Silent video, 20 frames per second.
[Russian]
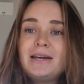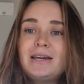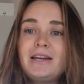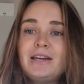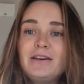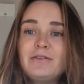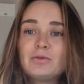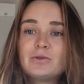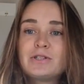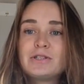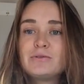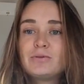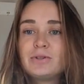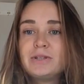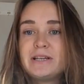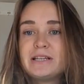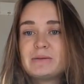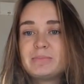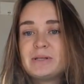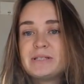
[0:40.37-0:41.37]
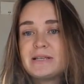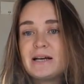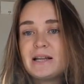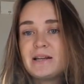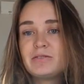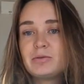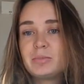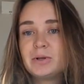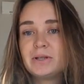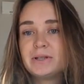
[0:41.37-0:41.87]
И вот сегодня я
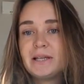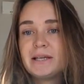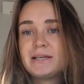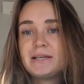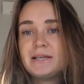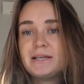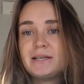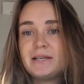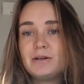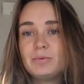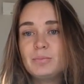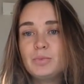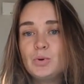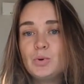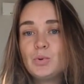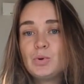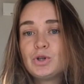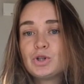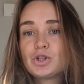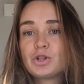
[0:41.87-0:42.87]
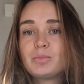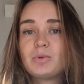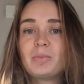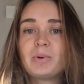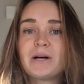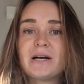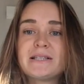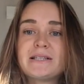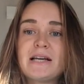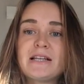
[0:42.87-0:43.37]
специально выбрала такие брюки, чтобы
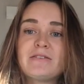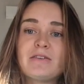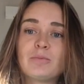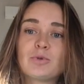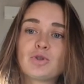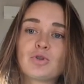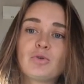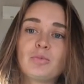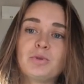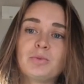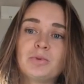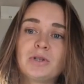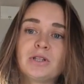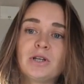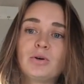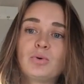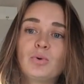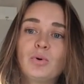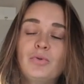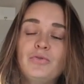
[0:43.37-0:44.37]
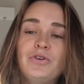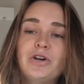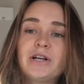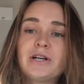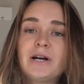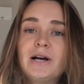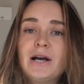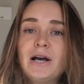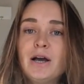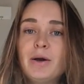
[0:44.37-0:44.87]
показать вам, что, в общем-то, такой
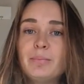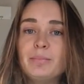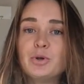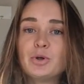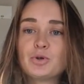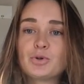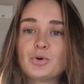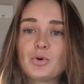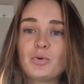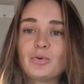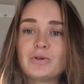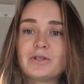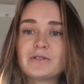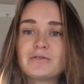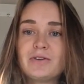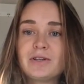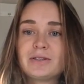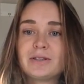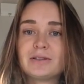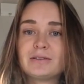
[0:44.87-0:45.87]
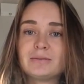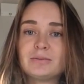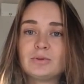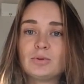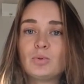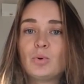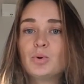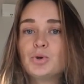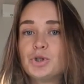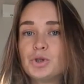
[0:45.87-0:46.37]
верх бирюзового цвета
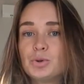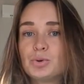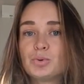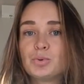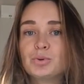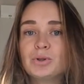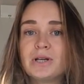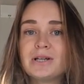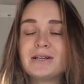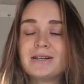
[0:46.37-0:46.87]
очень трудно